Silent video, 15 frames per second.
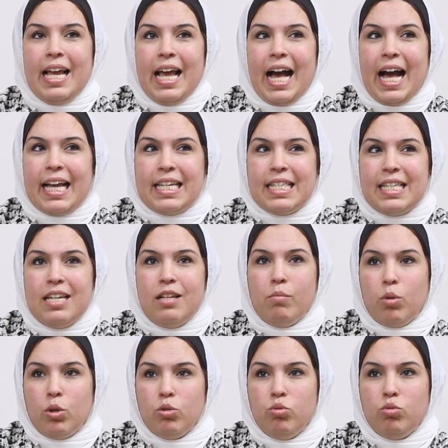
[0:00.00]
عايزين
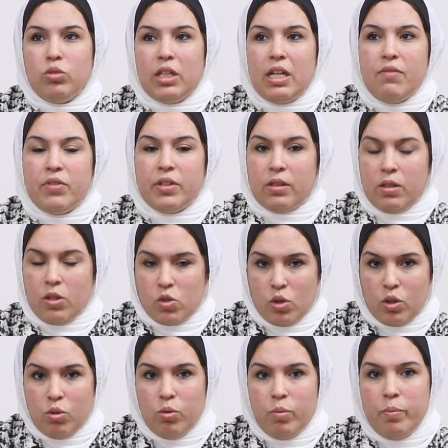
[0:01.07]
برضو نلفت
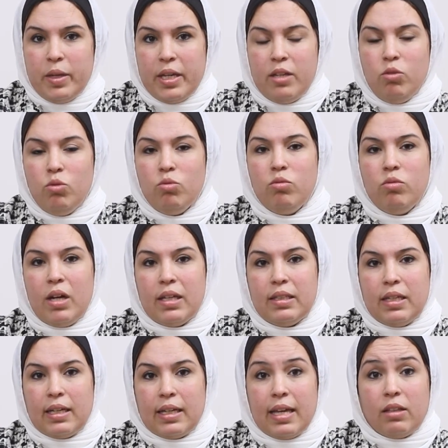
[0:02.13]
نظرهم انه
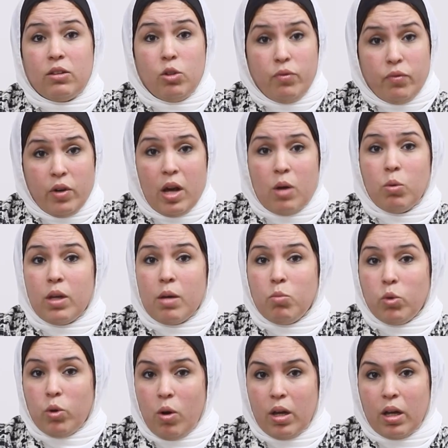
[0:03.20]
انا كطفل او
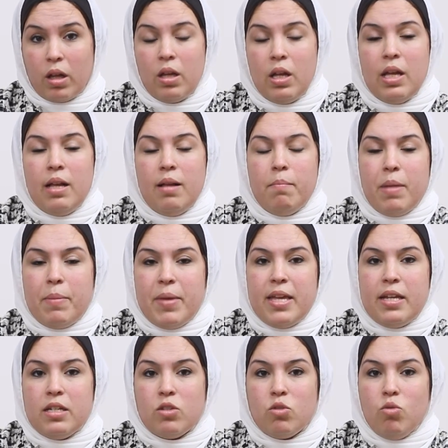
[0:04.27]
كمراهق
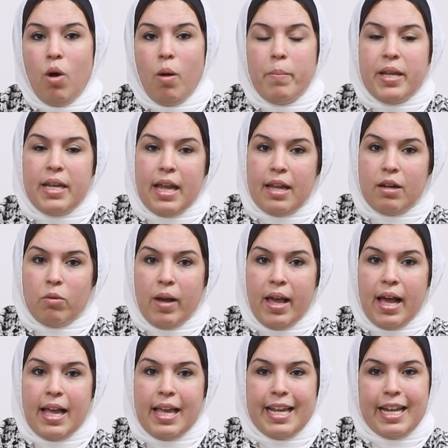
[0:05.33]
بمارس نوع من
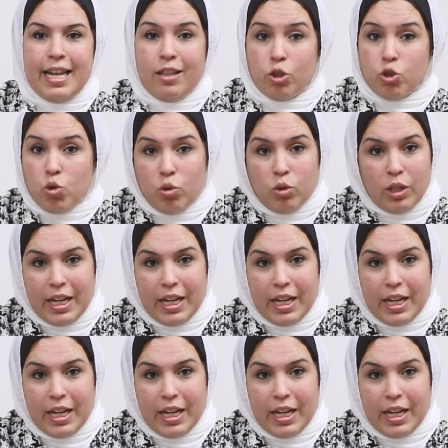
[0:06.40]
انواع النشاط